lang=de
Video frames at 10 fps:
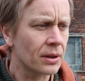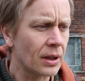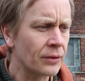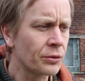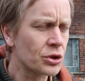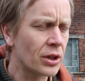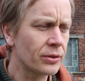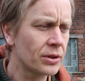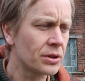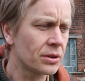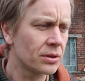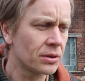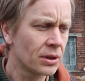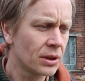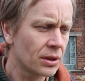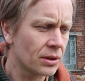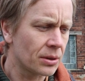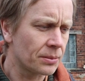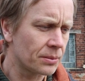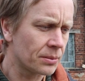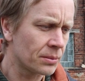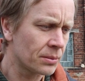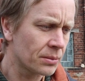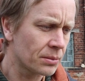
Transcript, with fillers: landwirtschaftliche ähm,